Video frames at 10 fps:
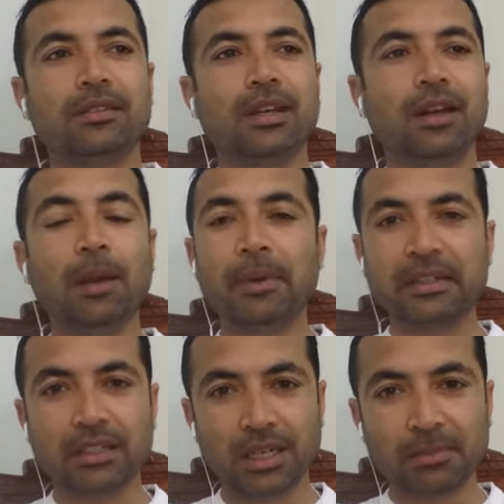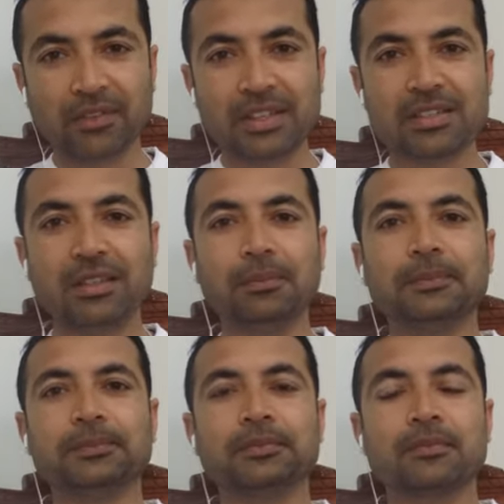या अल्लाह पाक की करम नवाजी
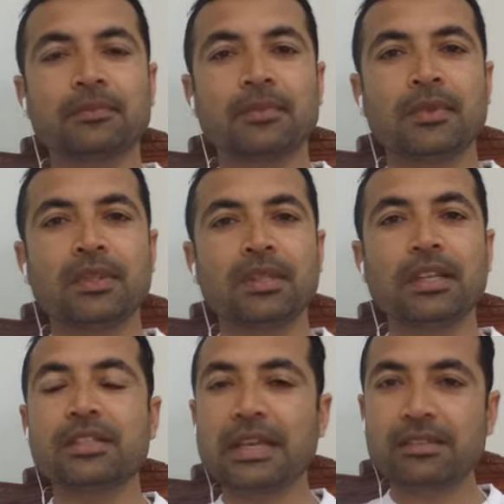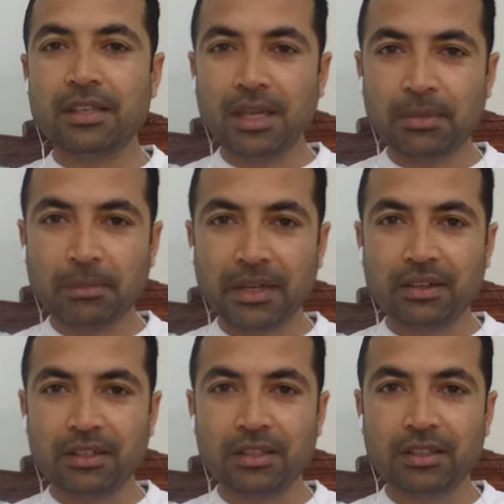कि जैसे ही हमने
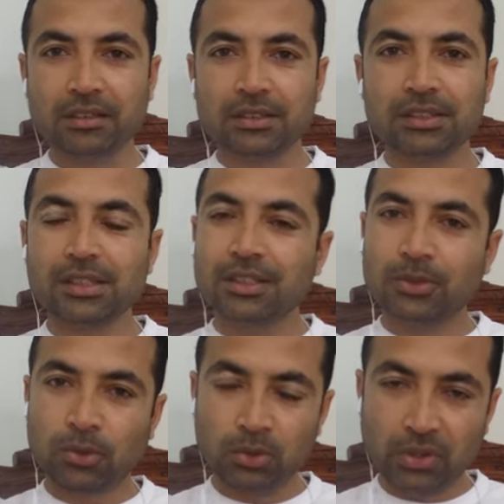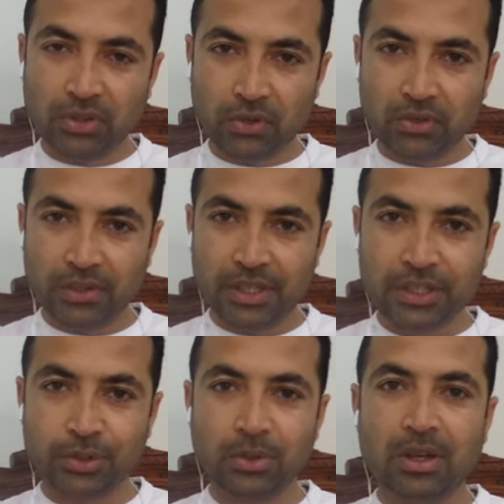मैट्रिक किया उधर डॉक्टर ए
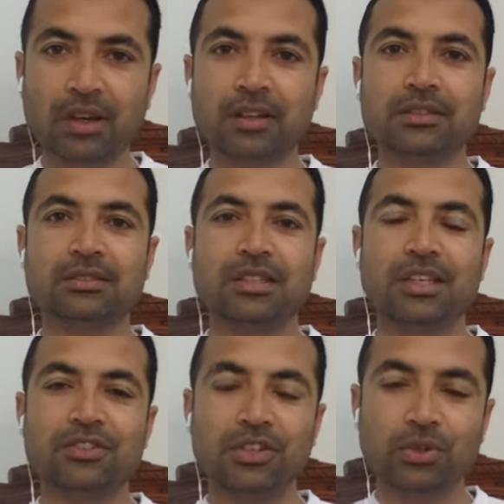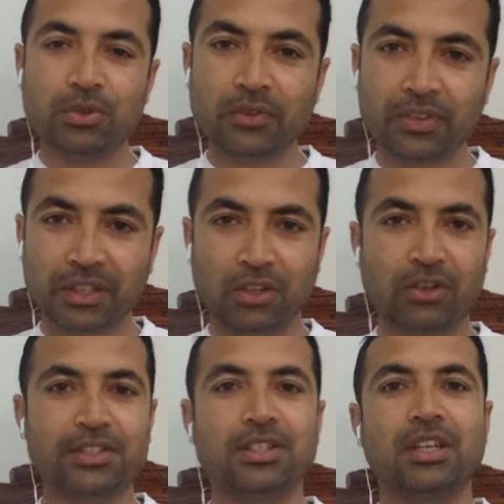क्यू ख़ान इंस्टीट्यूट ऑफ
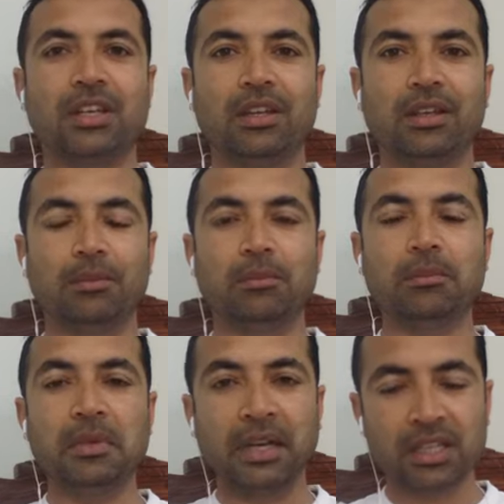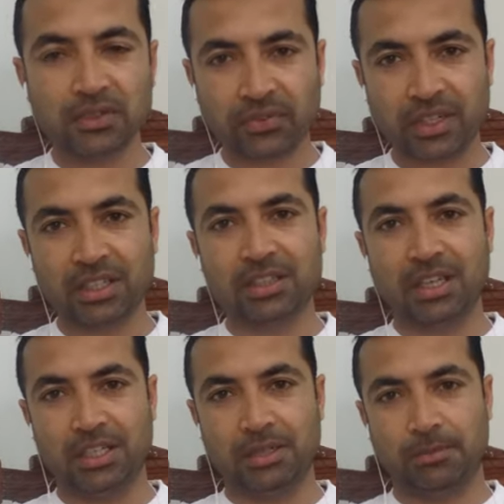टेक्नोलॉजी ने मीरी फ़नी
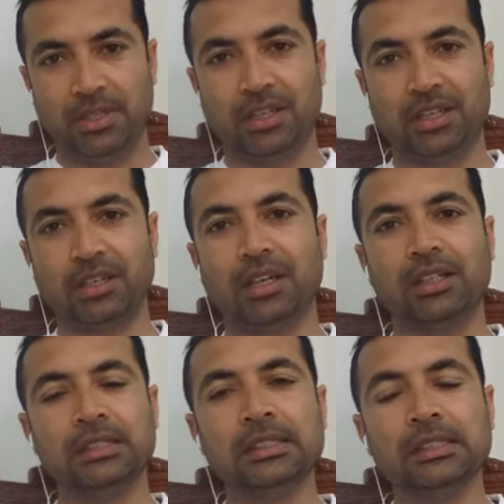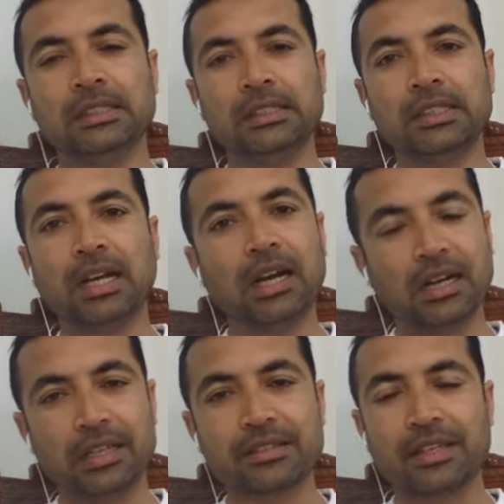तालीम देने का
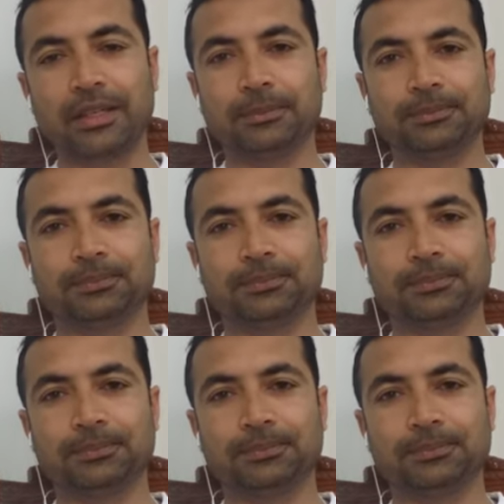आगाज़ किया